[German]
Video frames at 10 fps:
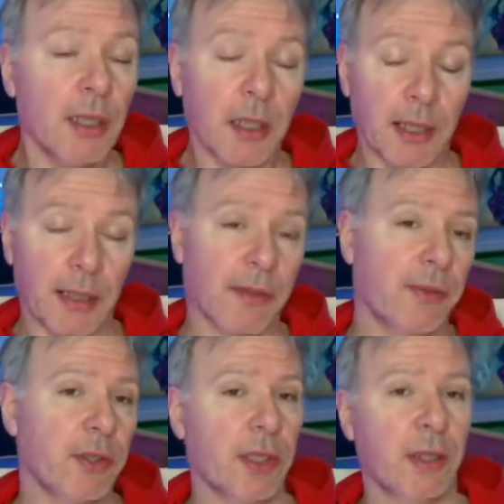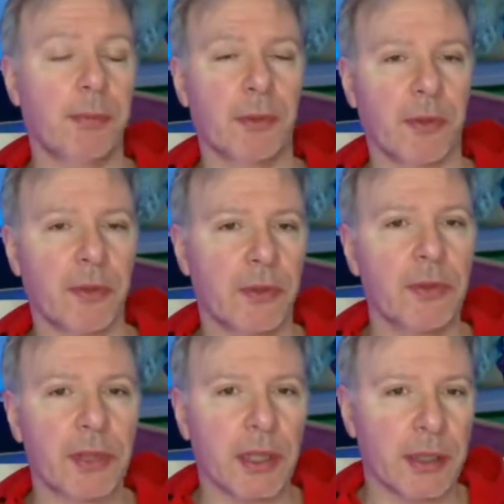Ein ganz wichtiger Punkt ist
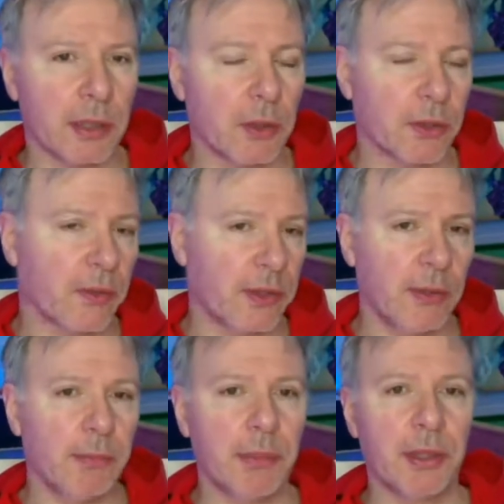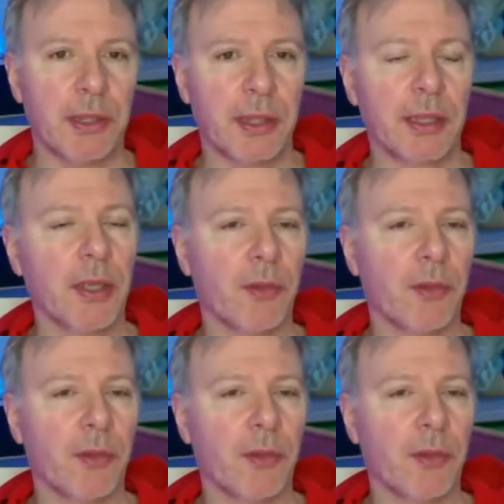natürlich halt auch das Teambuilding.